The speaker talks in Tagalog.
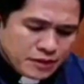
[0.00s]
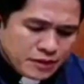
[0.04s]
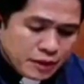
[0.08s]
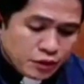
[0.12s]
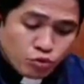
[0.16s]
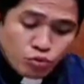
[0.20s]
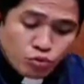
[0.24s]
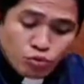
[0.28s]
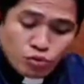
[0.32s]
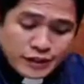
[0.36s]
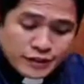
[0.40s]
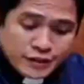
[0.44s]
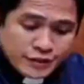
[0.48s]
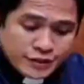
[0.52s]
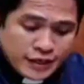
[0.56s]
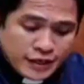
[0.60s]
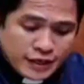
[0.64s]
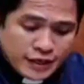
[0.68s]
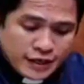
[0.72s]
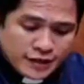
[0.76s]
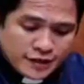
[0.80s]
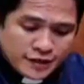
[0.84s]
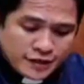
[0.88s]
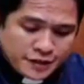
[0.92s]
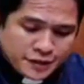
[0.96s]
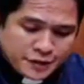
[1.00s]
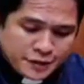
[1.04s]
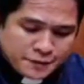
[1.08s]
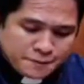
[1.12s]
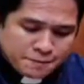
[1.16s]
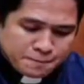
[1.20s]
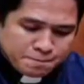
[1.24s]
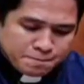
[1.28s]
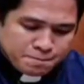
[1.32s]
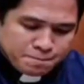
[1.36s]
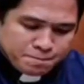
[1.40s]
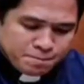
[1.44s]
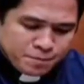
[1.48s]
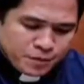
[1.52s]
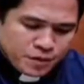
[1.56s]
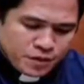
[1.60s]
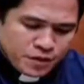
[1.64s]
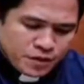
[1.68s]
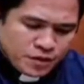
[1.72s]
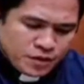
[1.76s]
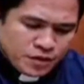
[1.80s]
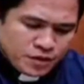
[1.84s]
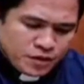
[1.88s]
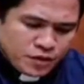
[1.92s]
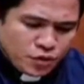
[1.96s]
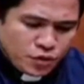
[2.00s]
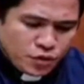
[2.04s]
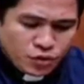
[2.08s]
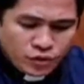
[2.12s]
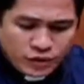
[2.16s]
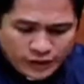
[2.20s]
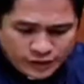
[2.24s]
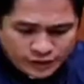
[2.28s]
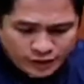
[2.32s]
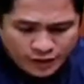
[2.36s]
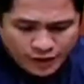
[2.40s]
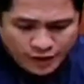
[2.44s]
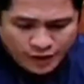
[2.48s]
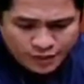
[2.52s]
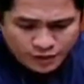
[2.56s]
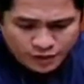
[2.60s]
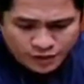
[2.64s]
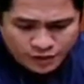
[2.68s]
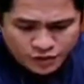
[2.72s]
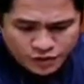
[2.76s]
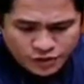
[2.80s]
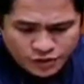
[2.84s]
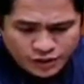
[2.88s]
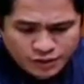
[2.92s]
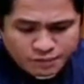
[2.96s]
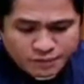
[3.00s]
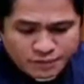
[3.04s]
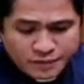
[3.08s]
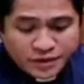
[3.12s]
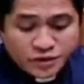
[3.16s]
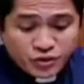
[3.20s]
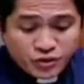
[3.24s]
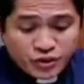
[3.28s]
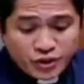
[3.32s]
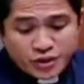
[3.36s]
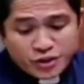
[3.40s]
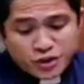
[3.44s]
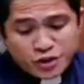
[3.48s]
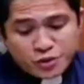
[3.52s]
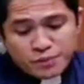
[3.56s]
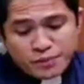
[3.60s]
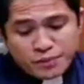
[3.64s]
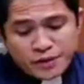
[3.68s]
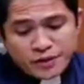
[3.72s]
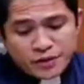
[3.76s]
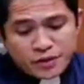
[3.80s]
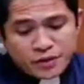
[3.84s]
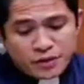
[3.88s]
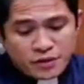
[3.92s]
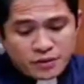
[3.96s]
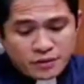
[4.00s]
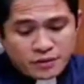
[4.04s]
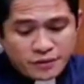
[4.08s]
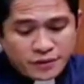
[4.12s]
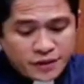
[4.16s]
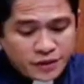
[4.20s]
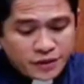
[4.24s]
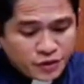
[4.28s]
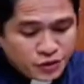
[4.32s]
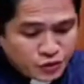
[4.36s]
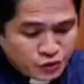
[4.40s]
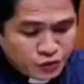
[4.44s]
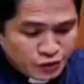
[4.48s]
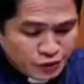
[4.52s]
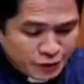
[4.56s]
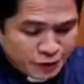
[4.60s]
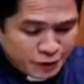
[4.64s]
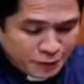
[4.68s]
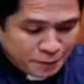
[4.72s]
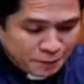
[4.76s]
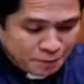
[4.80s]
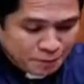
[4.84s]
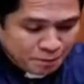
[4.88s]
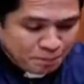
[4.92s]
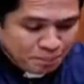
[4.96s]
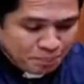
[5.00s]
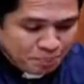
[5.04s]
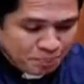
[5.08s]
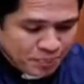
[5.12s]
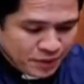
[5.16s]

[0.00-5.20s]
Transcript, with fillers: katulad sa atin. Do not understand by judgment or reasoning,